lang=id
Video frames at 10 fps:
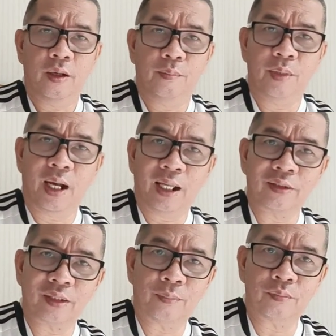
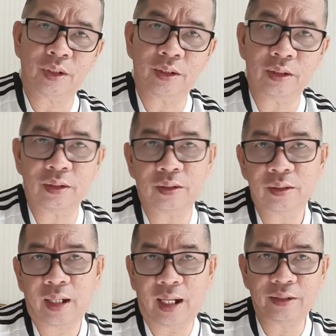menghantam ini
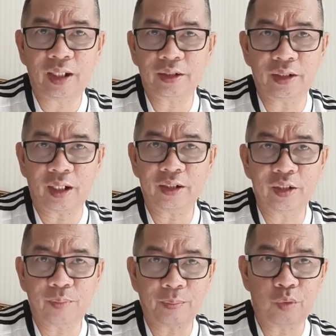Al Jazeera di
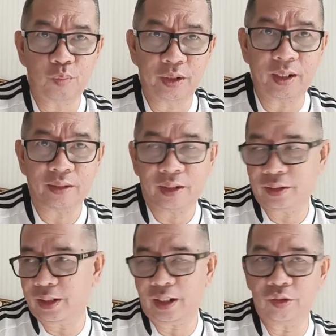depan publik Al
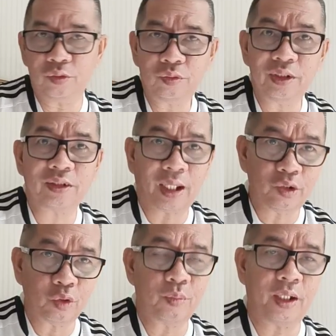Jazeera itu di
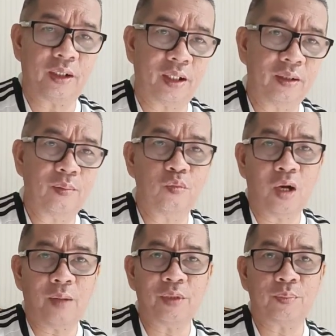stadion mereka
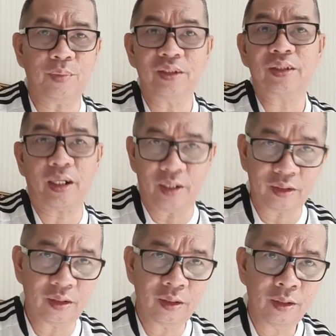Muhammad bin Sayed
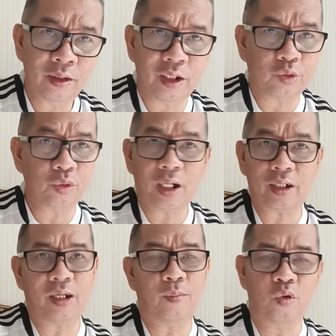itu dengan
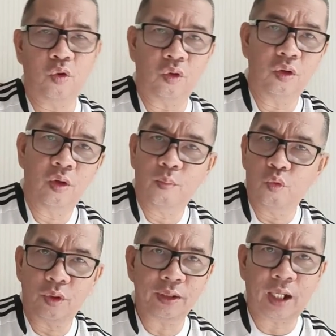6 gol.
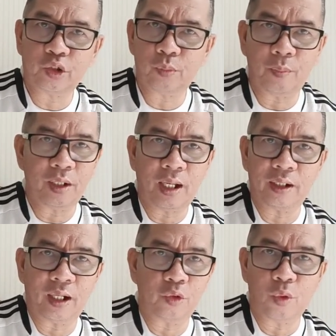Mungkin kalau cuma menang
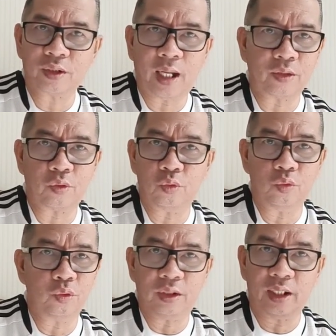dengan
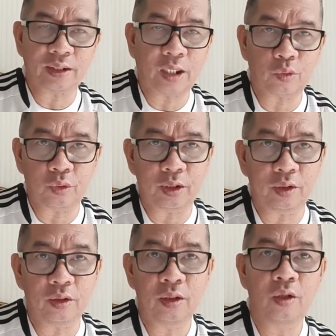2-1, 3-1 ini
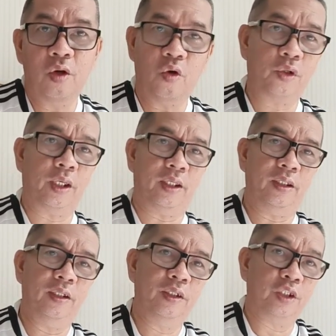oke, okay,
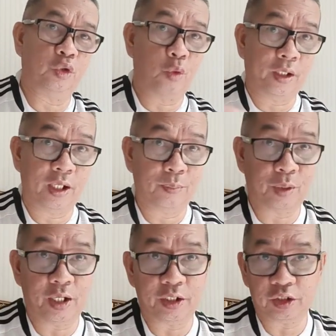sesuai dengan
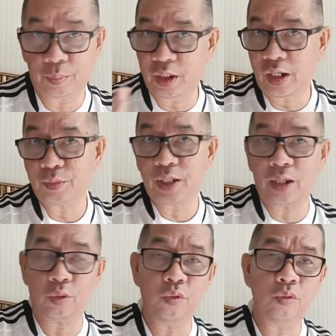prediksi tapi
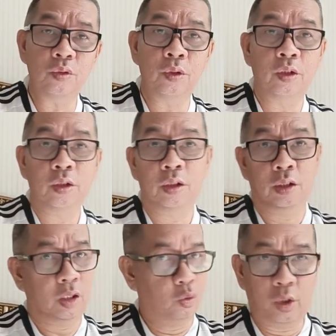
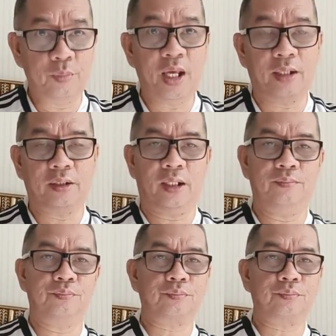6-1 luar biasa